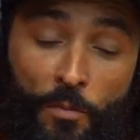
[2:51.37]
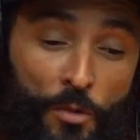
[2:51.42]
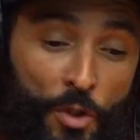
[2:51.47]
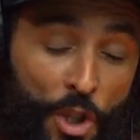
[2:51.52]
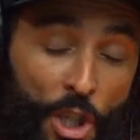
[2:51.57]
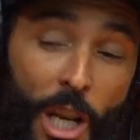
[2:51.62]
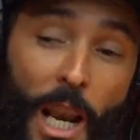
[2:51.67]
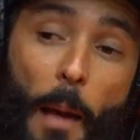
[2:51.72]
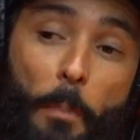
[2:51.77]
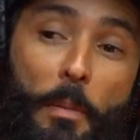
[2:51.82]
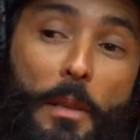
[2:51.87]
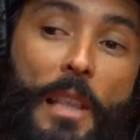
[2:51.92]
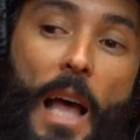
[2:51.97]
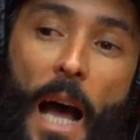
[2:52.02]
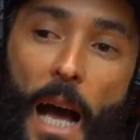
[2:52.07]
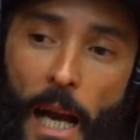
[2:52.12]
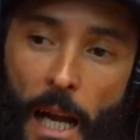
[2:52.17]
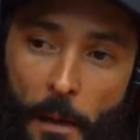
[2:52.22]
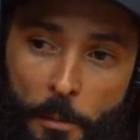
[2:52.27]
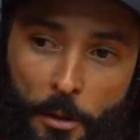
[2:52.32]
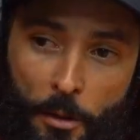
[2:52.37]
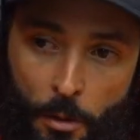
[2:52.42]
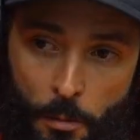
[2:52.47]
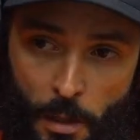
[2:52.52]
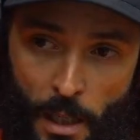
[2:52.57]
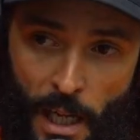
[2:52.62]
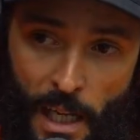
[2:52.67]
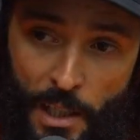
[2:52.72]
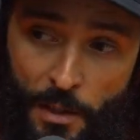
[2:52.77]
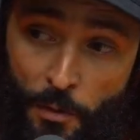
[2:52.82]
dilapidar a
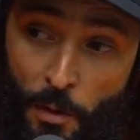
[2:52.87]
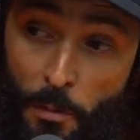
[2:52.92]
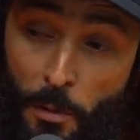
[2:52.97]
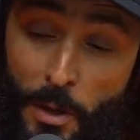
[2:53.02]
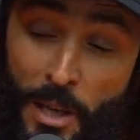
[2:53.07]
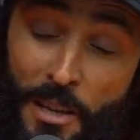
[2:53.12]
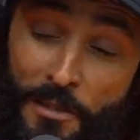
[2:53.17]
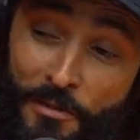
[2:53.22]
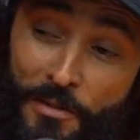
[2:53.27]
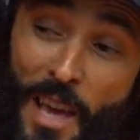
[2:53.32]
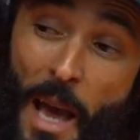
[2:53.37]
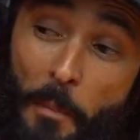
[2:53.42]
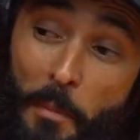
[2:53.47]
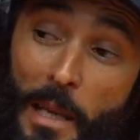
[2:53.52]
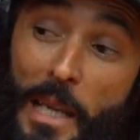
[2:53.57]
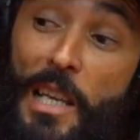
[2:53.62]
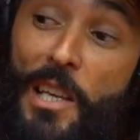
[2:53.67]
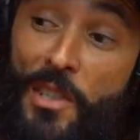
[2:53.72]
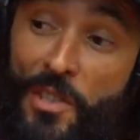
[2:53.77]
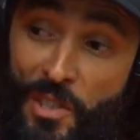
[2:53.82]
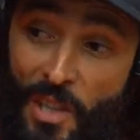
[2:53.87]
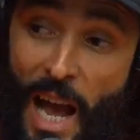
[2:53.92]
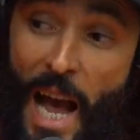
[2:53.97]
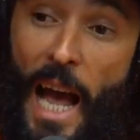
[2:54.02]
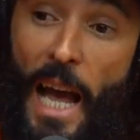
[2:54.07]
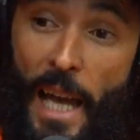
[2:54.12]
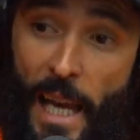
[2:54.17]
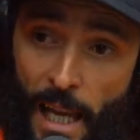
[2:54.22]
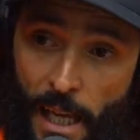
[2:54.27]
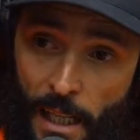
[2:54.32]
Petrobras, vamos
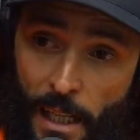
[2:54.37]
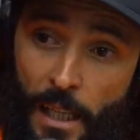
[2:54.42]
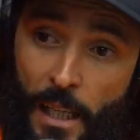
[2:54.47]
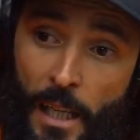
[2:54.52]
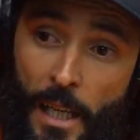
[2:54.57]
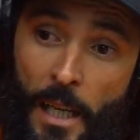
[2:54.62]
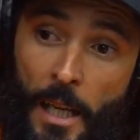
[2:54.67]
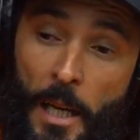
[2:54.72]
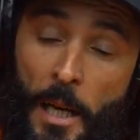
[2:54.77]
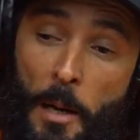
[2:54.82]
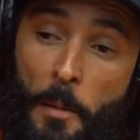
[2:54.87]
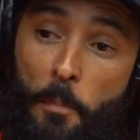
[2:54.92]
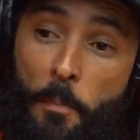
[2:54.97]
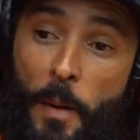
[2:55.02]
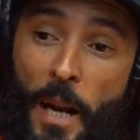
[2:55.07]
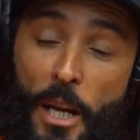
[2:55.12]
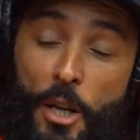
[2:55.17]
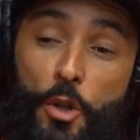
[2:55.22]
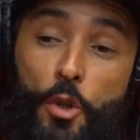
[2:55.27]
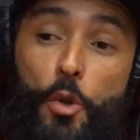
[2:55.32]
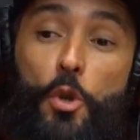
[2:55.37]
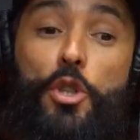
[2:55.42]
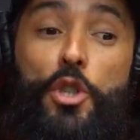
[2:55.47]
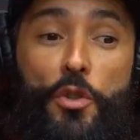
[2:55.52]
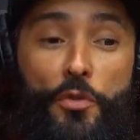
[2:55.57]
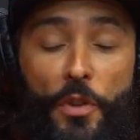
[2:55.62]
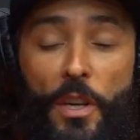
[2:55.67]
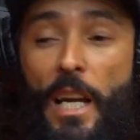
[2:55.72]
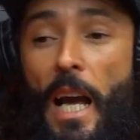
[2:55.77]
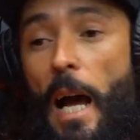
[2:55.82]
inviabilizar ela para
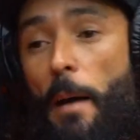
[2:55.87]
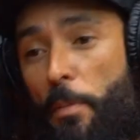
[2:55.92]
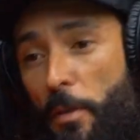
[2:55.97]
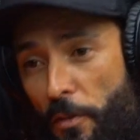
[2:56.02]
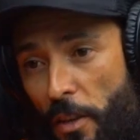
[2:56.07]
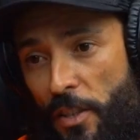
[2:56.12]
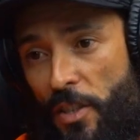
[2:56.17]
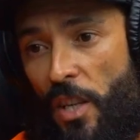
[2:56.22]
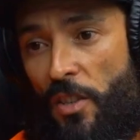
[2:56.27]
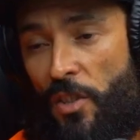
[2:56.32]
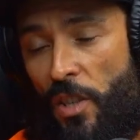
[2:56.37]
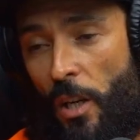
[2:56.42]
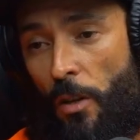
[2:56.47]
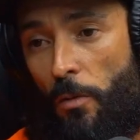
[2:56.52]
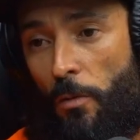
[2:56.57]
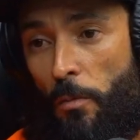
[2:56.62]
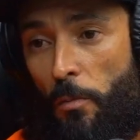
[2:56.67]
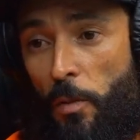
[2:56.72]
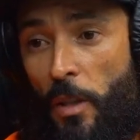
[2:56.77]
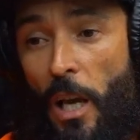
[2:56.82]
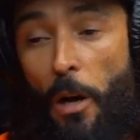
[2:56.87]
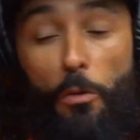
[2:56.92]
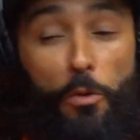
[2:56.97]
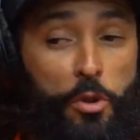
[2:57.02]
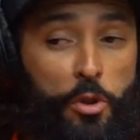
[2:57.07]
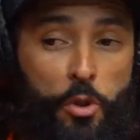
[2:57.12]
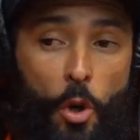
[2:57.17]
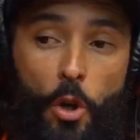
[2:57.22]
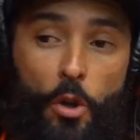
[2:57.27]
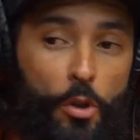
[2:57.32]
justificar a privatização que é o
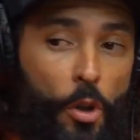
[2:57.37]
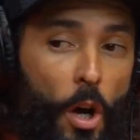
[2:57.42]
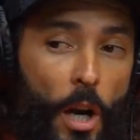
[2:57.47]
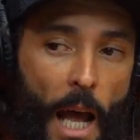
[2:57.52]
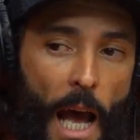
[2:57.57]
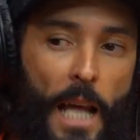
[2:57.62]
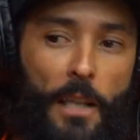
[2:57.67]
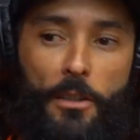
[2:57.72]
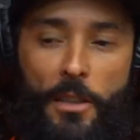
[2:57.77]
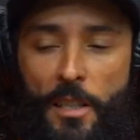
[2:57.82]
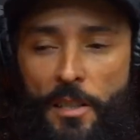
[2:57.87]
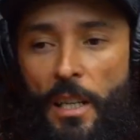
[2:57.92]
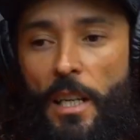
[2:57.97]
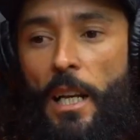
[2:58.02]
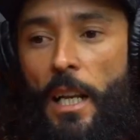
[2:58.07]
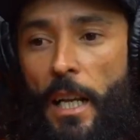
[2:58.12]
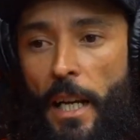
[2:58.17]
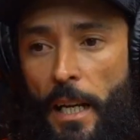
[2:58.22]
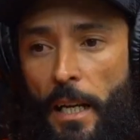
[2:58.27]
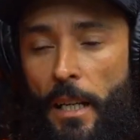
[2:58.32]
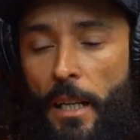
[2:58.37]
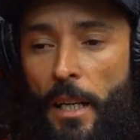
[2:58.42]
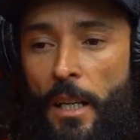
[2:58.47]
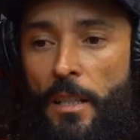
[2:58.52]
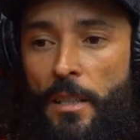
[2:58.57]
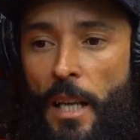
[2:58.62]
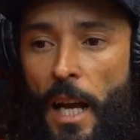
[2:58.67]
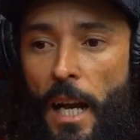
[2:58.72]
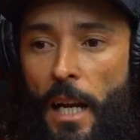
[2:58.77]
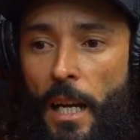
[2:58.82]
sonho dourado dessa galera,
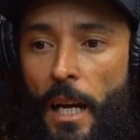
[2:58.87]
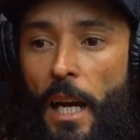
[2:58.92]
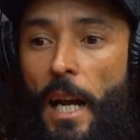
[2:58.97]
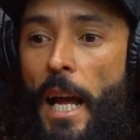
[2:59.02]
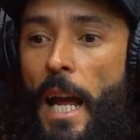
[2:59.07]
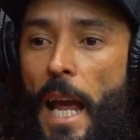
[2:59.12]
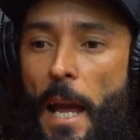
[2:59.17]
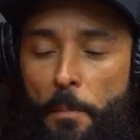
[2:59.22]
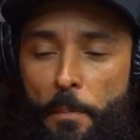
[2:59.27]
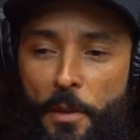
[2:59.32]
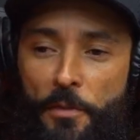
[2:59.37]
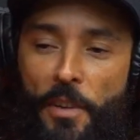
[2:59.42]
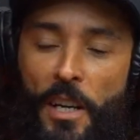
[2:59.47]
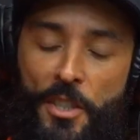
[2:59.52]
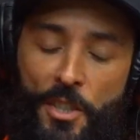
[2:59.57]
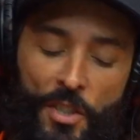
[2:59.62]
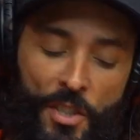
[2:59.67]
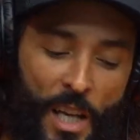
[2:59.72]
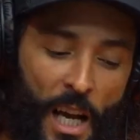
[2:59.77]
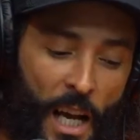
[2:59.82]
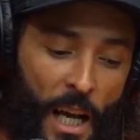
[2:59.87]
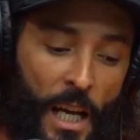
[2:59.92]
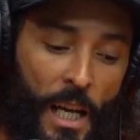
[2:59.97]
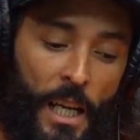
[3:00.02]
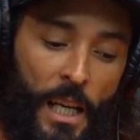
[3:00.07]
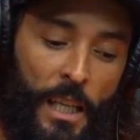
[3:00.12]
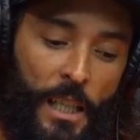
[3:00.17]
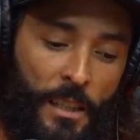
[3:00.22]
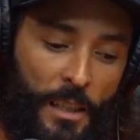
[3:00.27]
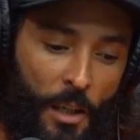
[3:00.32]
Nossa. saca? É privatizar.
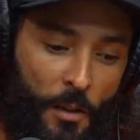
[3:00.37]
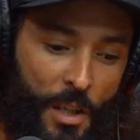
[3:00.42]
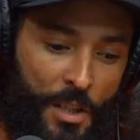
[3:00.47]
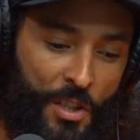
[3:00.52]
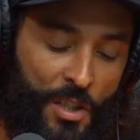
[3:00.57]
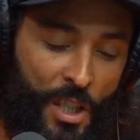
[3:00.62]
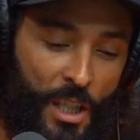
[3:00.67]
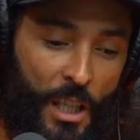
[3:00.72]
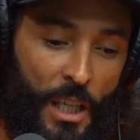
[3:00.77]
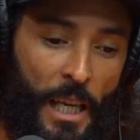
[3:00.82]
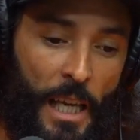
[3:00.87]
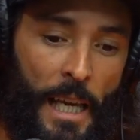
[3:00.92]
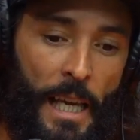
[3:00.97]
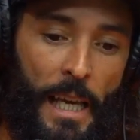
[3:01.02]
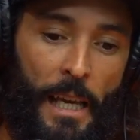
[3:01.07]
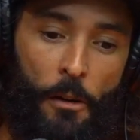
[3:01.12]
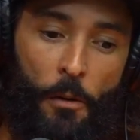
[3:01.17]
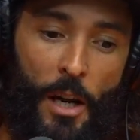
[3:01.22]
Então, assim, é,